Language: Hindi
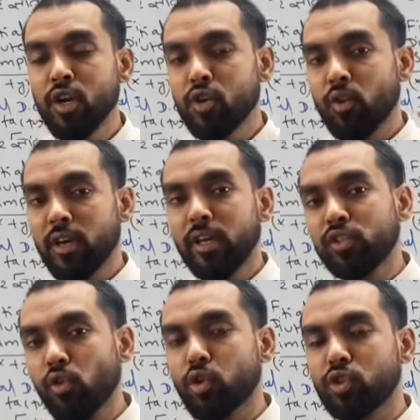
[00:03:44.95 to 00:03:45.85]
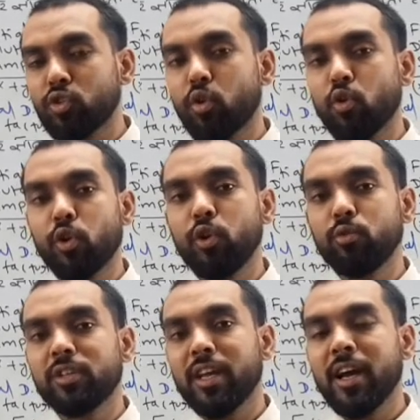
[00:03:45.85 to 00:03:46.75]
क्योंकि इस ऑक्सीजन को कौन
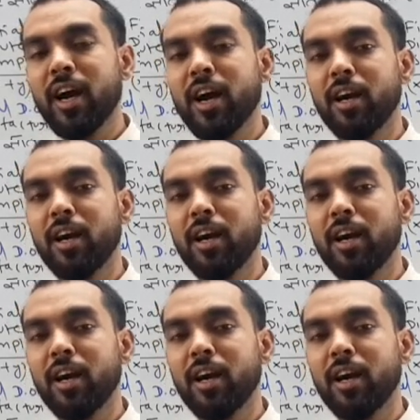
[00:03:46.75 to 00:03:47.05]
यूज़ करेगा